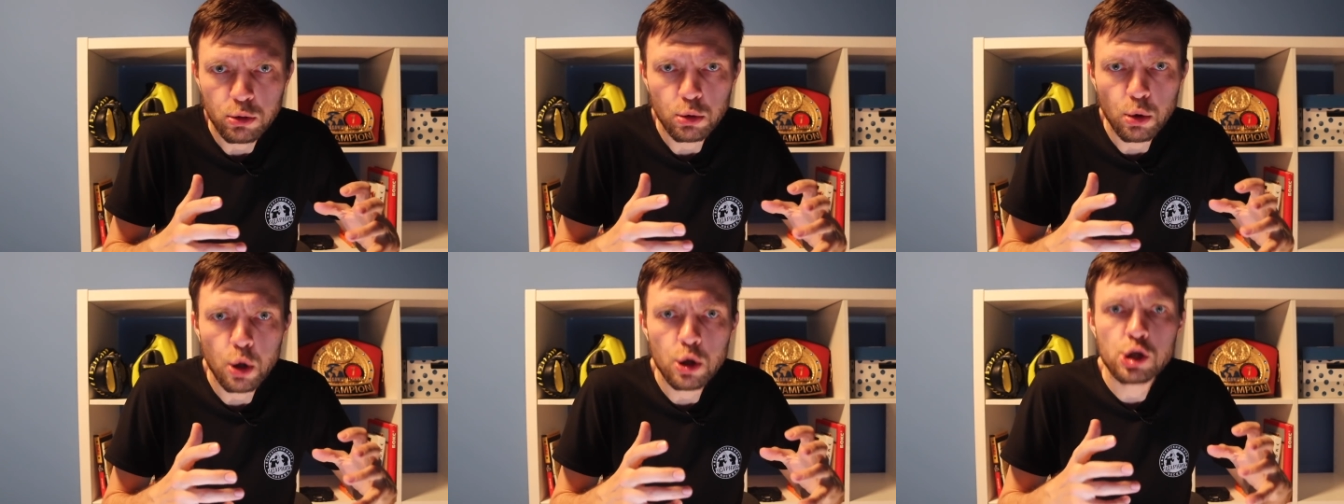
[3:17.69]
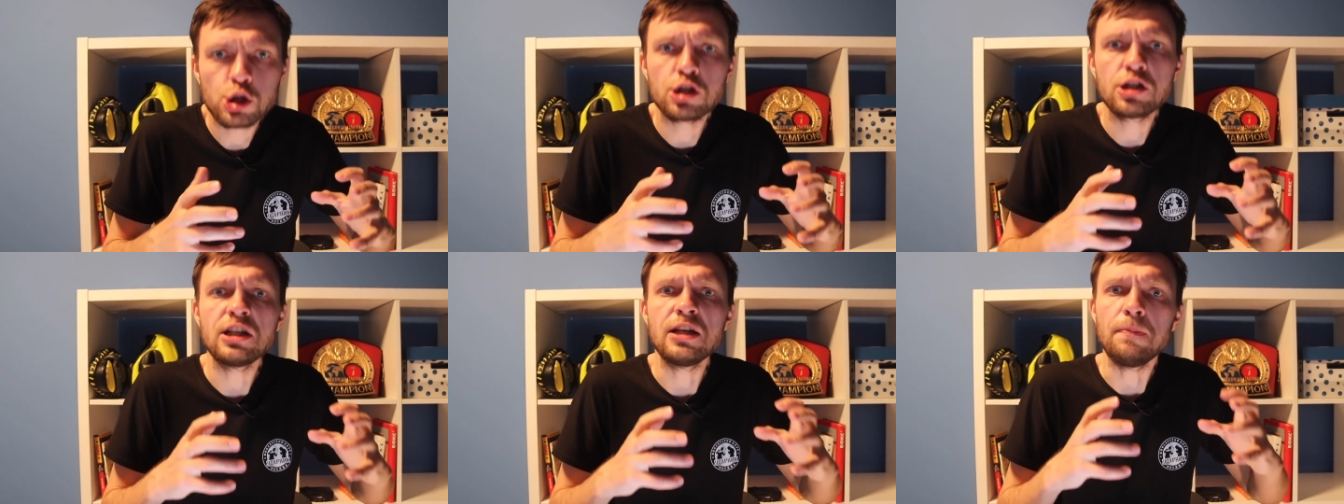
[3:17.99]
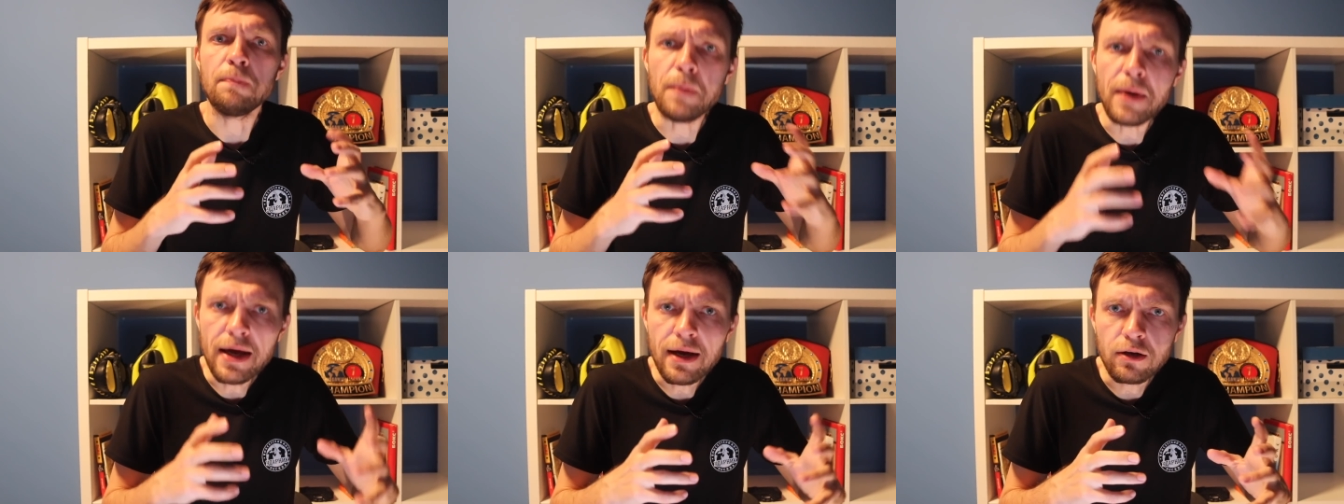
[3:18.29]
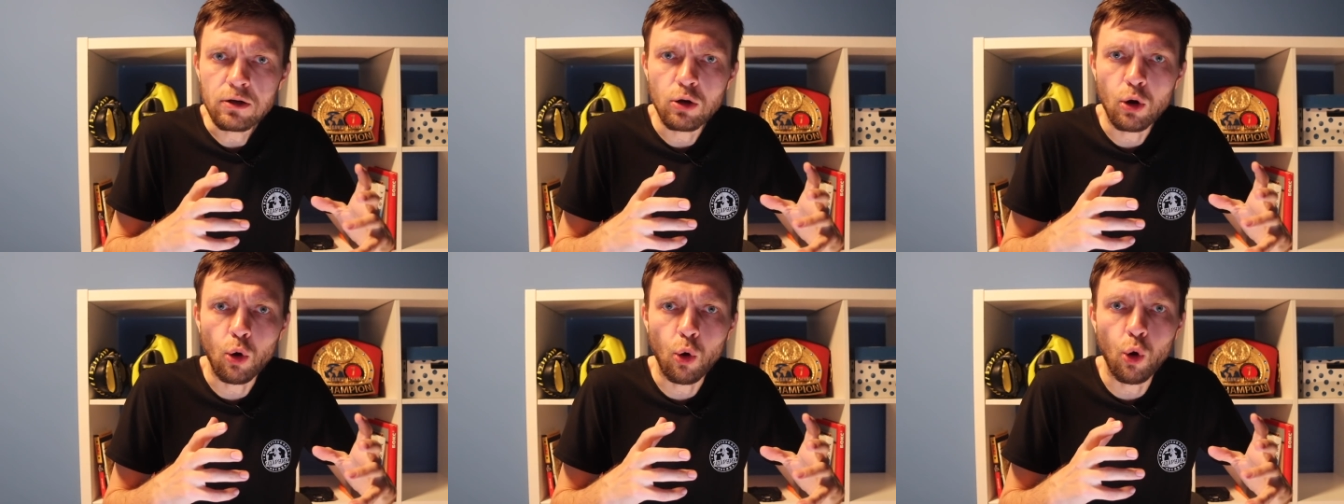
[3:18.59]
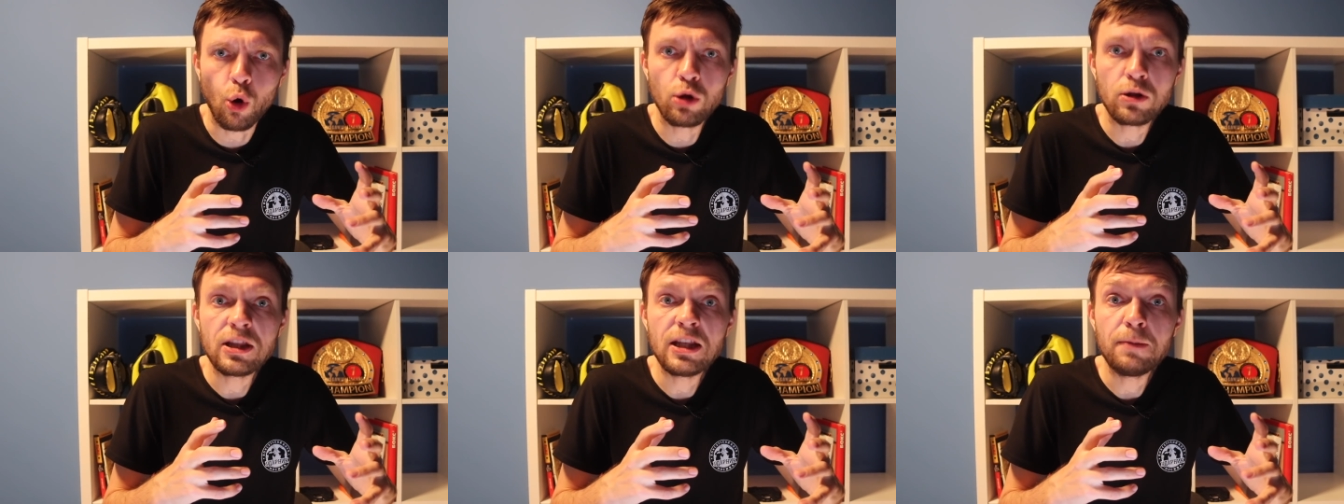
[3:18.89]
тоже не бег,
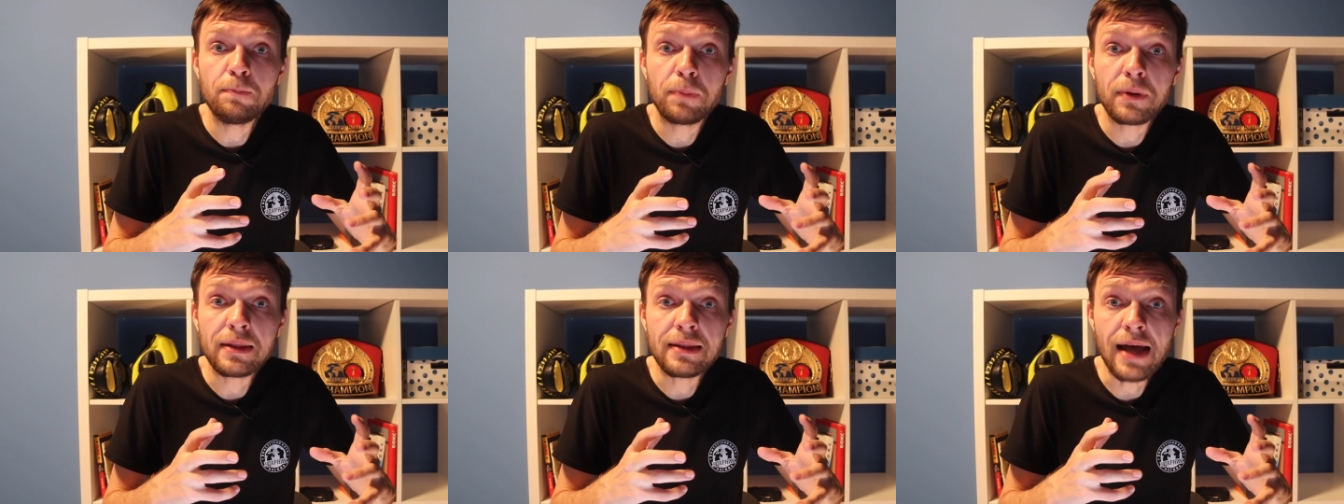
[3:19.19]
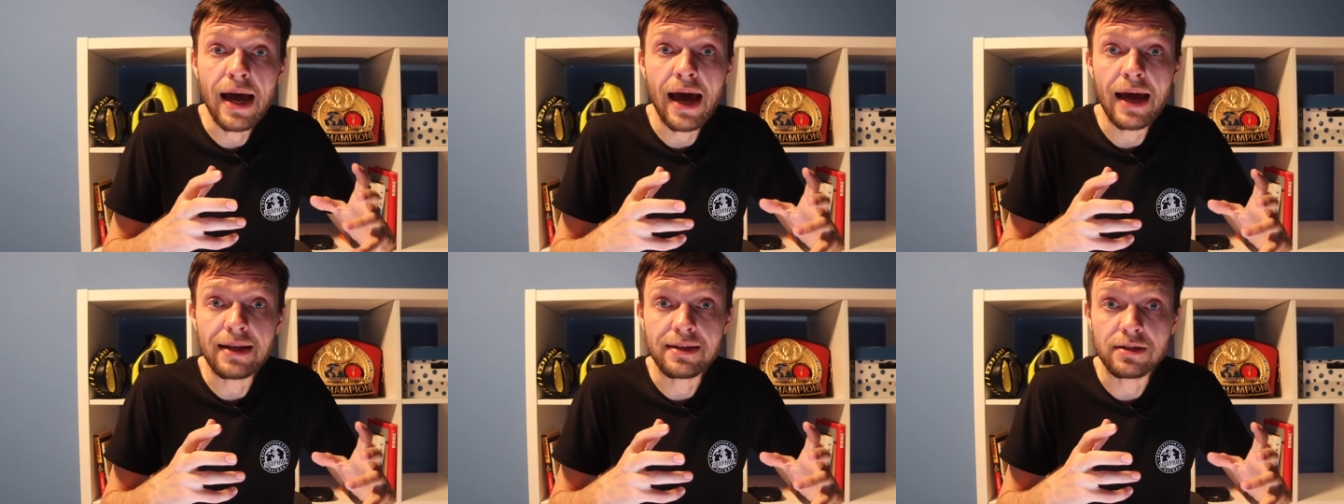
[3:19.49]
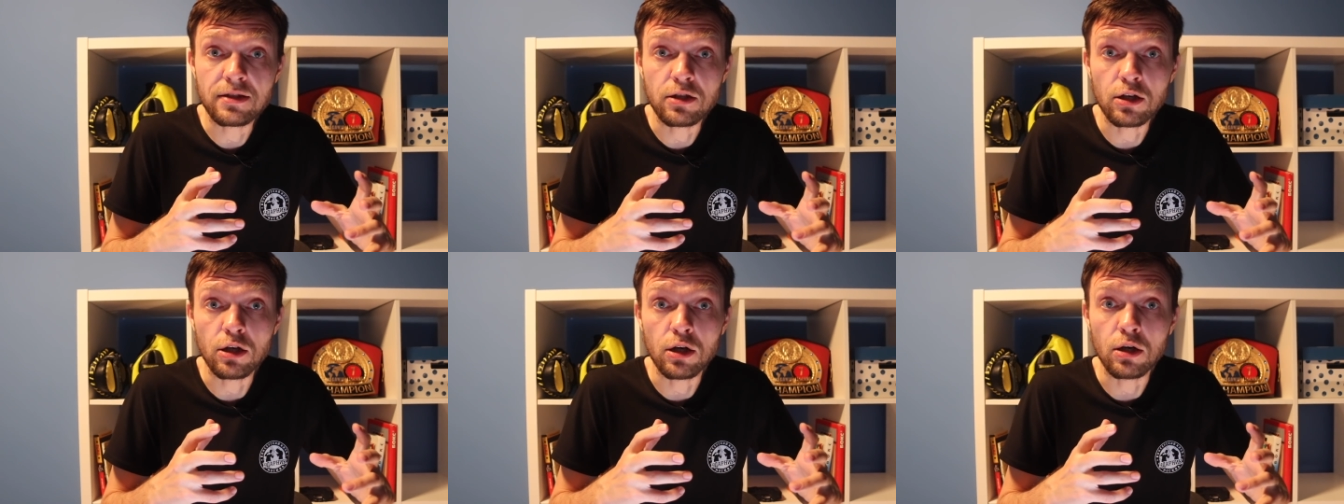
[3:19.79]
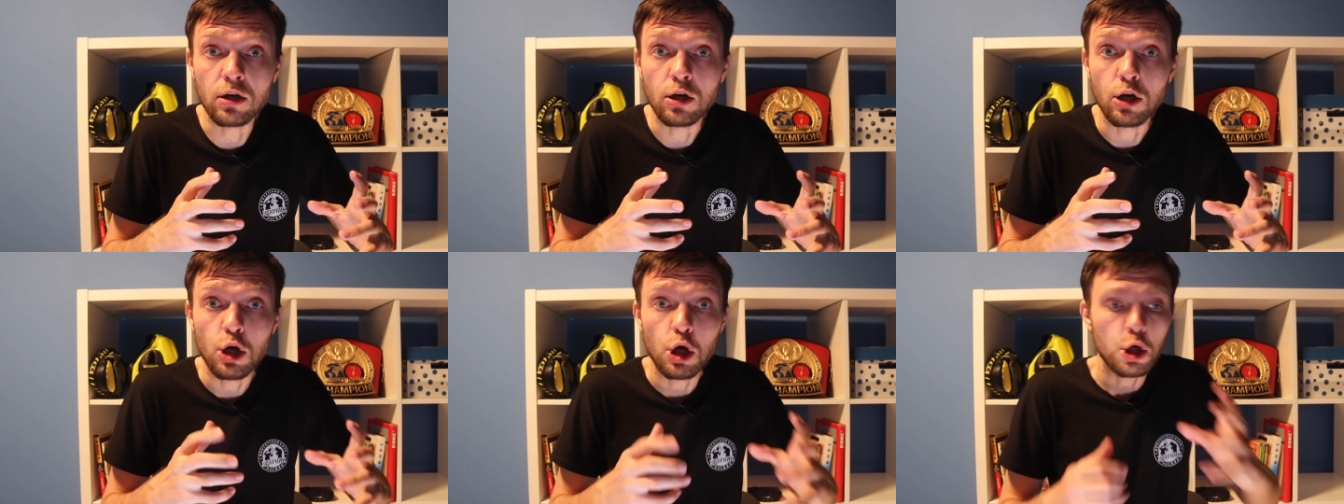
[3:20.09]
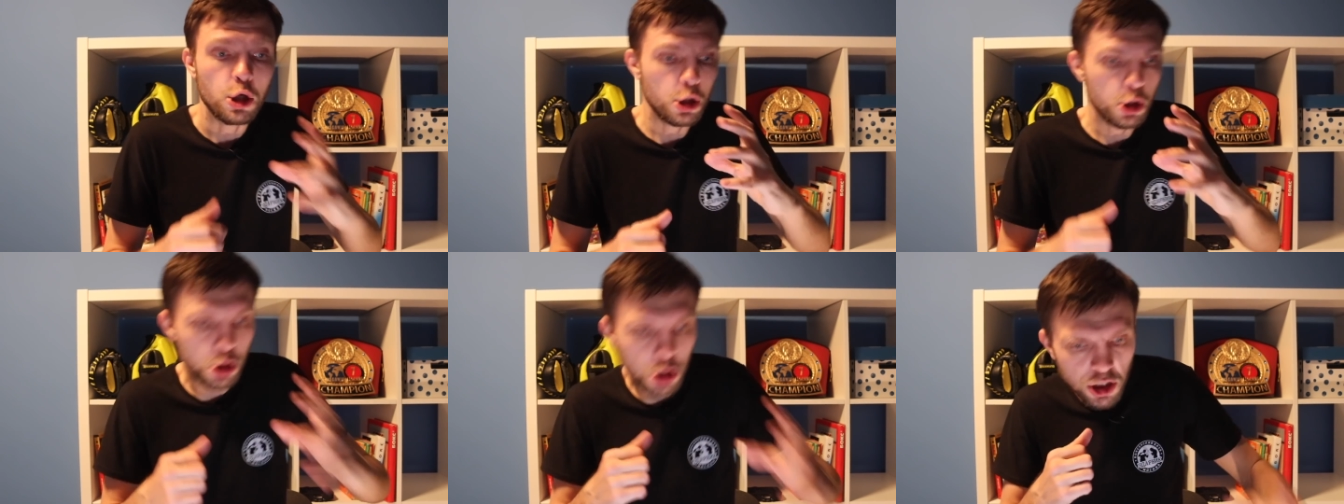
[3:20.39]
он не пытается
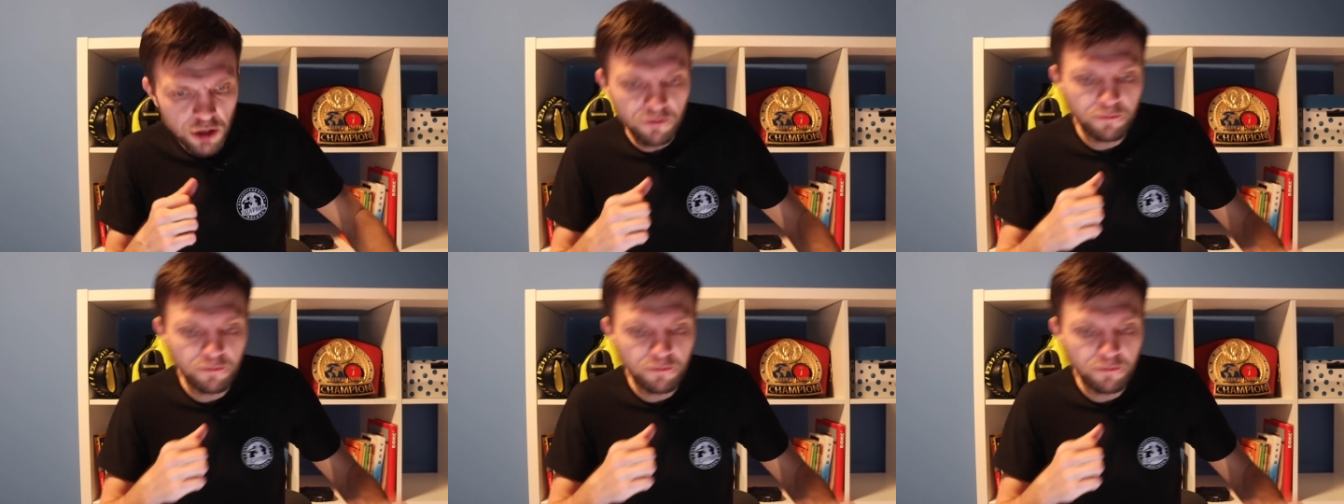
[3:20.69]
идти